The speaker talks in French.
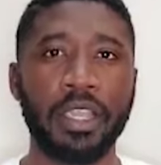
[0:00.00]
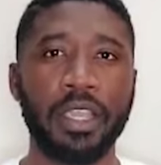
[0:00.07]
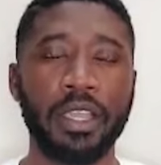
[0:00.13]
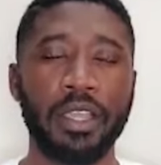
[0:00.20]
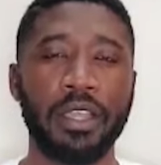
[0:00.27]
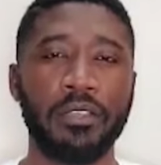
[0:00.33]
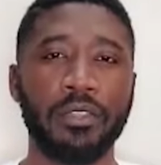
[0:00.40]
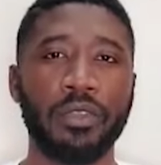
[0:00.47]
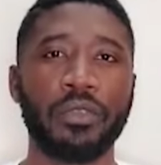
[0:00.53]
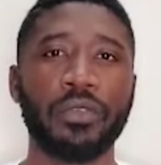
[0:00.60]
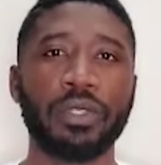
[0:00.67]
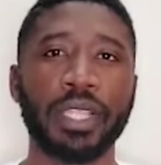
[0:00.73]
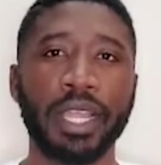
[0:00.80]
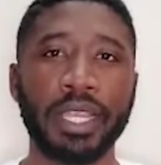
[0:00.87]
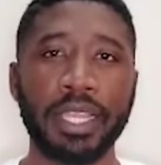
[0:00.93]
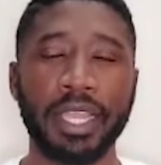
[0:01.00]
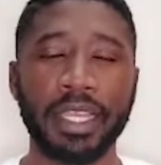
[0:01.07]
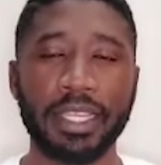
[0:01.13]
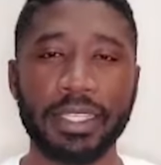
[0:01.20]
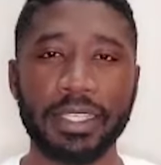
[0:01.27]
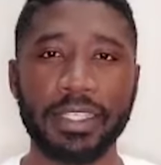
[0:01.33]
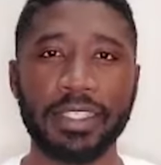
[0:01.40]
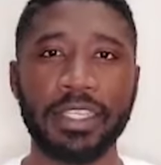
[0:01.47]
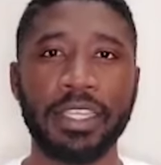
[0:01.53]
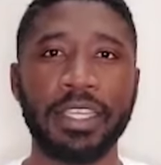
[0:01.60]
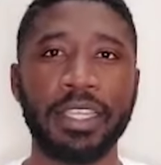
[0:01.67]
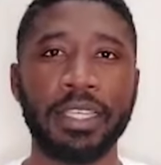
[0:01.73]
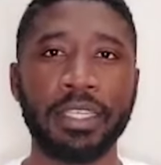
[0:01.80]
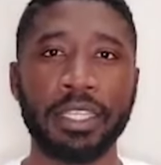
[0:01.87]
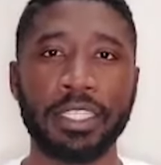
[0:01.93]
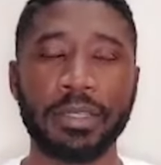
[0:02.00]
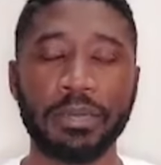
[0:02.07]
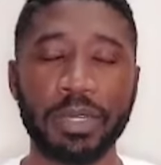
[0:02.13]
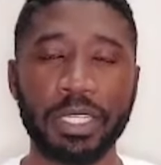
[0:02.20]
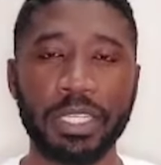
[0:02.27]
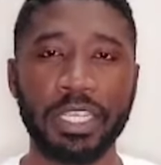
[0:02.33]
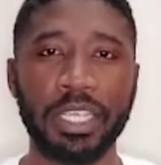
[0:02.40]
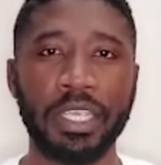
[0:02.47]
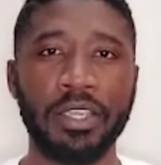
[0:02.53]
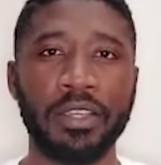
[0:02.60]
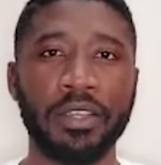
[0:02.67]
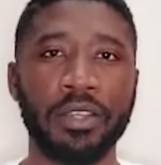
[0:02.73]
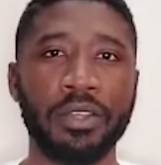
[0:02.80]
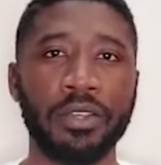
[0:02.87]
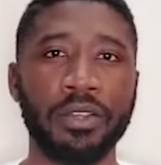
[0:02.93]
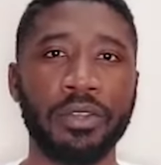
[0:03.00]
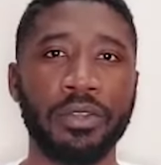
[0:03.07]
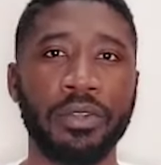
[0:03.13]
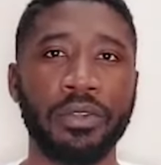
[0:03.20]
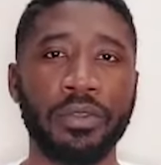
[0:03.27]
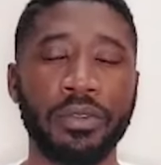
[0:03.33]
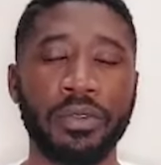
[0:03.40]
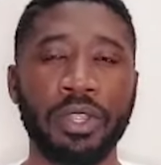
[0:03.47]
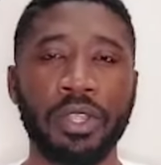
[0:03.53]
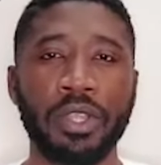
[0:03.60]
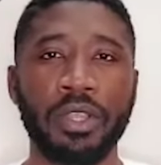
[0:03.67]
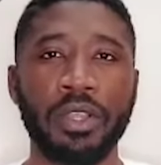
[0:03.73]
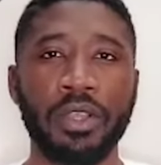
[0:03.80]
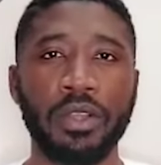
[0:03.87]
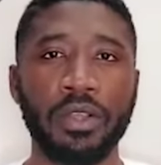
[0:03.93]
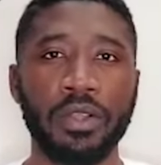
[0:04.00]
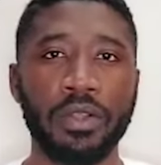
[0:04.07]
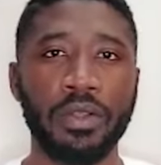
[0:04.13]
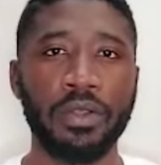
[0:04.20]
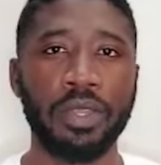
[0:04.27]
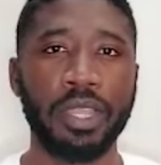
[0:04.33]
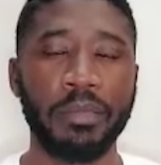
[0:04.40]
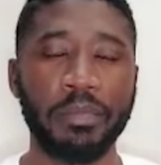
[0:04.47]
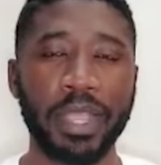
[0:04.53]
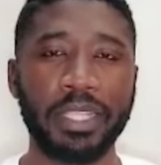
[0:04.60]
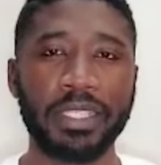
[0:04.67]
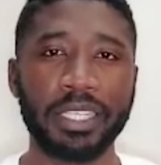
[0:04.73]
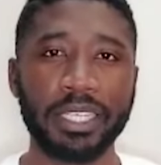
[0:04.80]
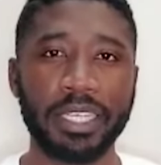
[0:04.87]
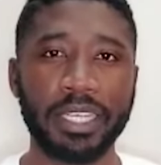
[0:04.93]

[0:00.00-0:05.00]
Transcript: Euh, donc d'aller à l'essentiel et d'expliquer euh, euh, les parties